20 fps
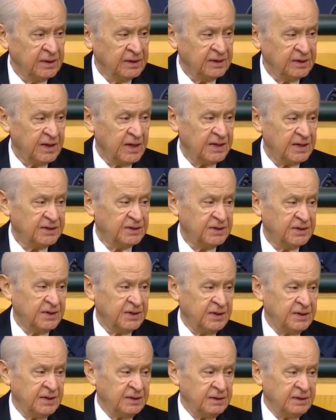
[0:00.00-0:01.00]

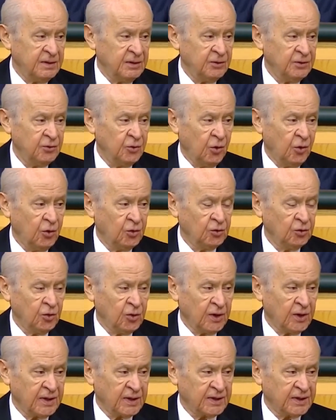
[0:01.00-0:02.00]
tesirini yoğun
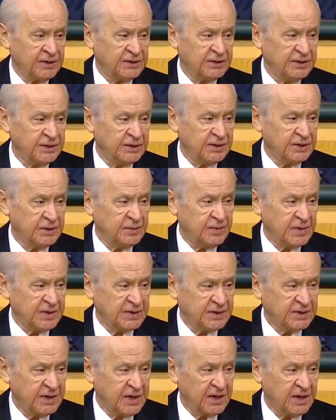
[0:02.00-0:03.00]
olarak
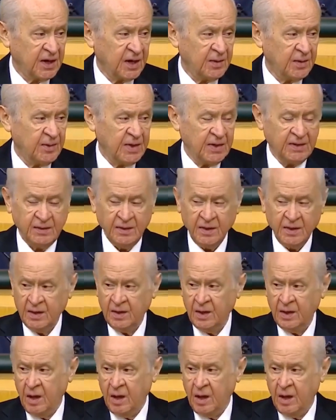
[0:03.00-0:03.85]
hissettirmesine rağmen